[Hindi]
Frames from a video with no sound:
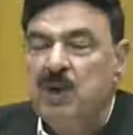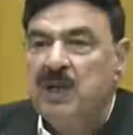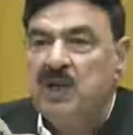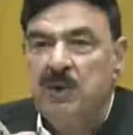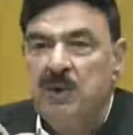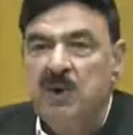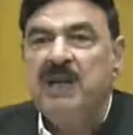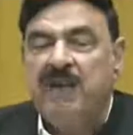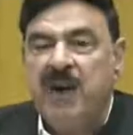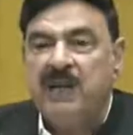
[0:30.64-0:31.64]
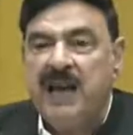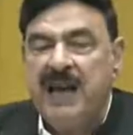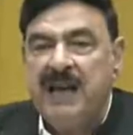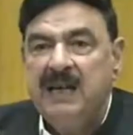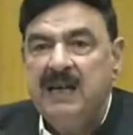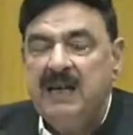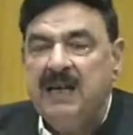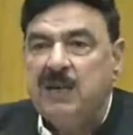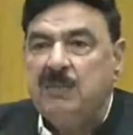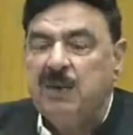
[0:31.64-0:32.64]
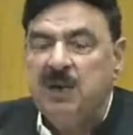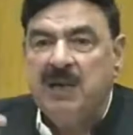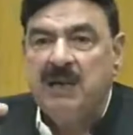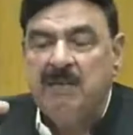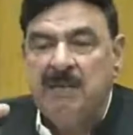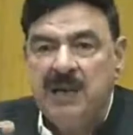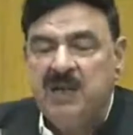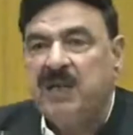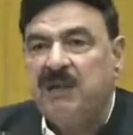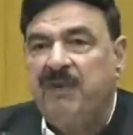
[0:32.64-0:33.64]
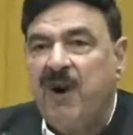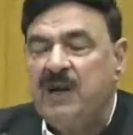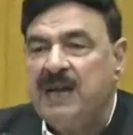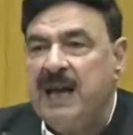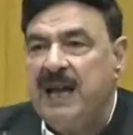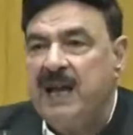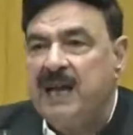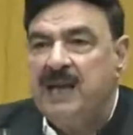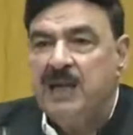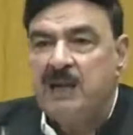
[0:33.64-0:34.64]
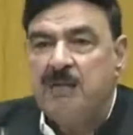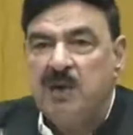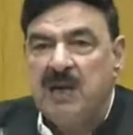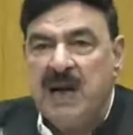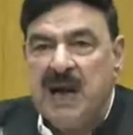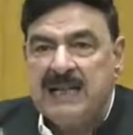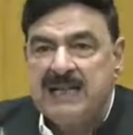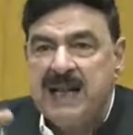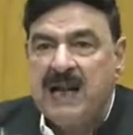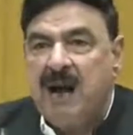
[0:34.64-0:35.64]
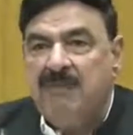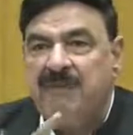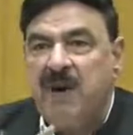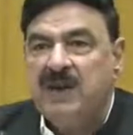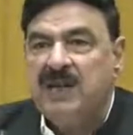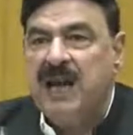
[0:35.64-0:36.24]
जमहूरियत फौज है इस मुल्क की मीशत फौज है इस मुल्क का इस्तेकाम फौज है